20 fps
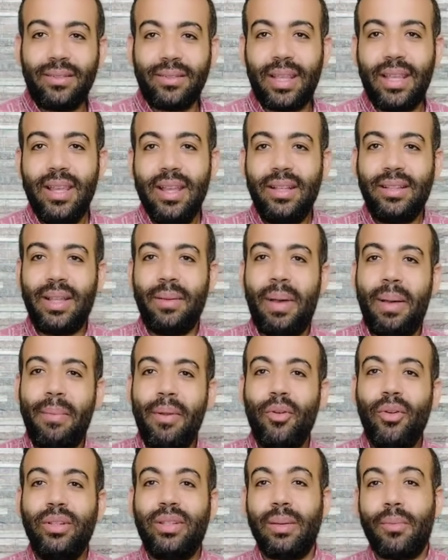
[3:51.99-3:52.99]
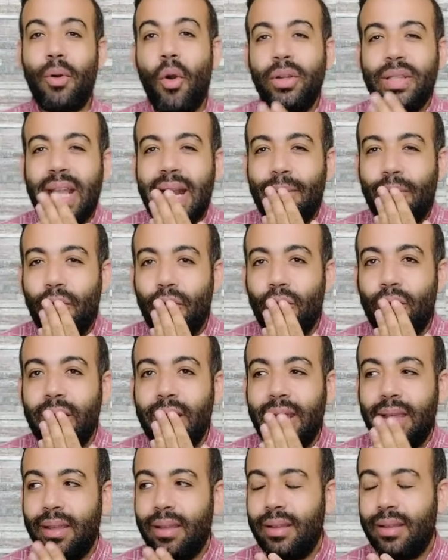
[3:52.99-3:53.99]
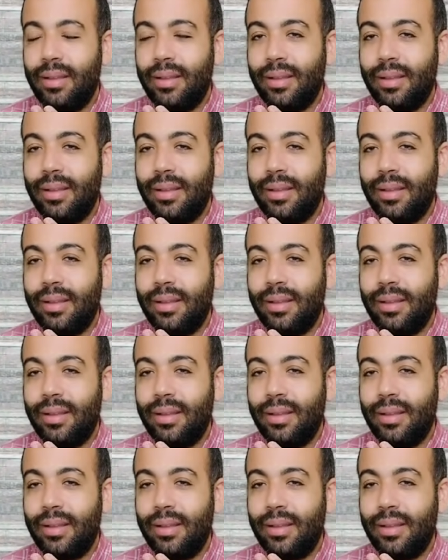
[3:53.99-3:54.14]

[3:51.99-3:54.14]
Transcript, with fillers: فعلا طب عمال اقول طب هو ده بقه ليه؟